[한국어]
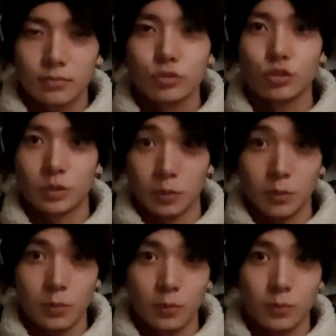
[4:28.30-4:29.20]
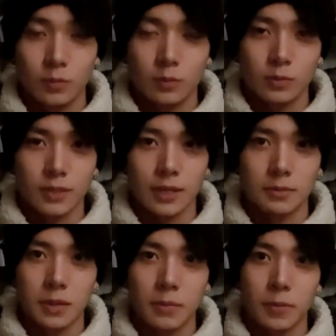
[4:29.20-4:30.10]
푹 쉬고
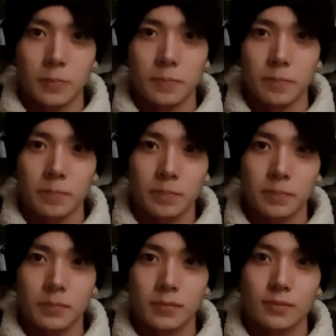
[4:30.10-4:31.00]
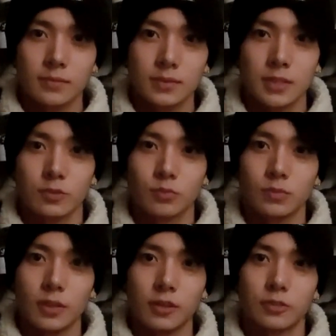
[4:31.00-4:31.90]
다음 앨범 잘
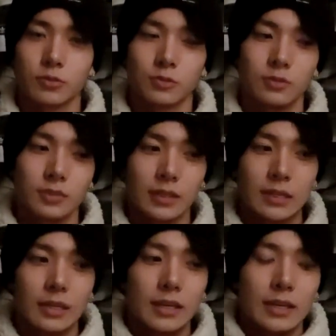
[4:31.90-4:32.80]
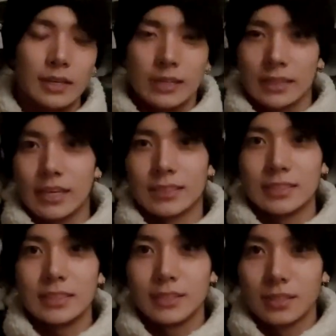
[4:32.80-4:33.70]
준비해가지고
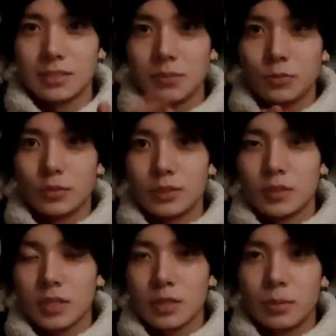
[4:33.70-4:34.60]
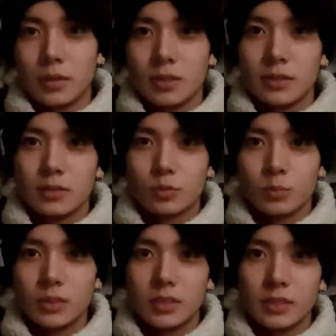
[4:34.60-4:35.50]
다시 엔지분들을 찾아뵐
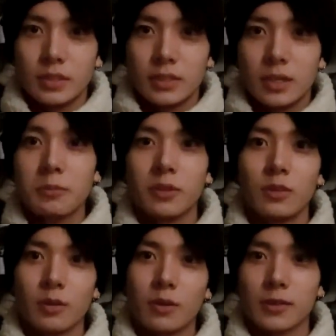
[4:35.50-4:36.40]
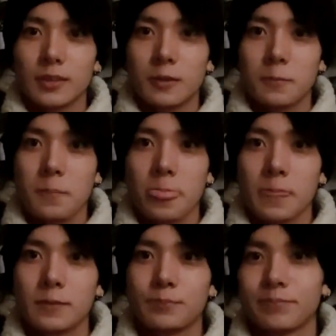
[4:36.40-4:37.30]
준비를 하면 될 것 같다.
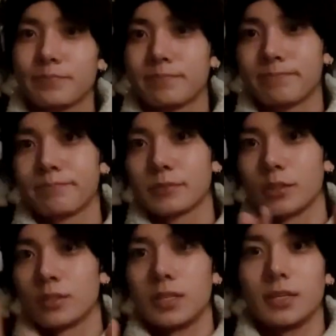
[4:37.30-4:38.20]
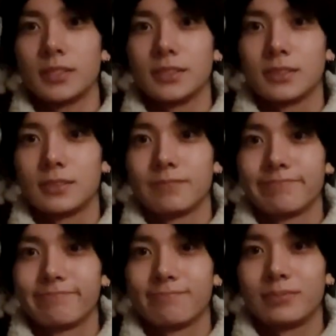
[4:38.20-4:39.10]
영상이 네. 끝.
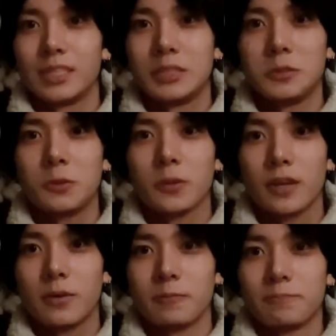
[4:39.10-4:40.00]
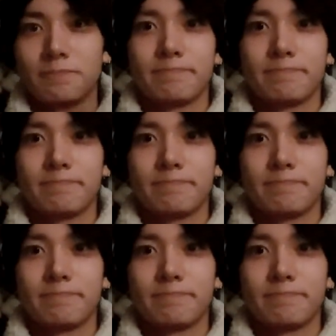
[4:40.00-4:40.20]
잘 쉬고 올게요.